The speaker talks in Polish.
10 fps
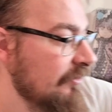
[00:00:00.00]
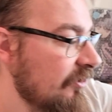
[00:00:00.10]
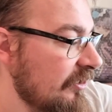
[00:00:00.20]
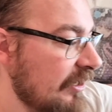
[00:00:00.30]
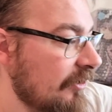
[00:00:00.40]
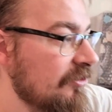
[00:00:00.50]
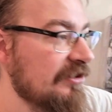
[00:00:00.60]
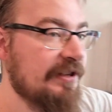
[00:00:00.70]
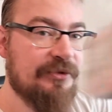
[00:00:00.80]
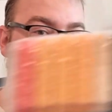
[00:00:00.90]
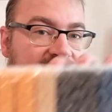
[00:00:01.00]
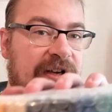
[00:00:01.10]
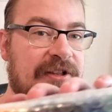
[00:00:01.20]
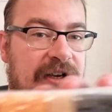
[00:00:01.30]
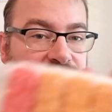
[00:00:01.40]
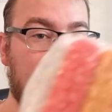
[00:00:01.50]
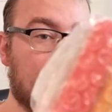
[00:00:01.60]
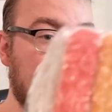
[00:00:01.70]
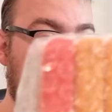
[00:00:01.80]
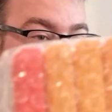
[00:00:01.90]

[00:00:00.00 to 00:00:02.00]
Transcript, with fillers: No i na koniec nam została taka ciuchcia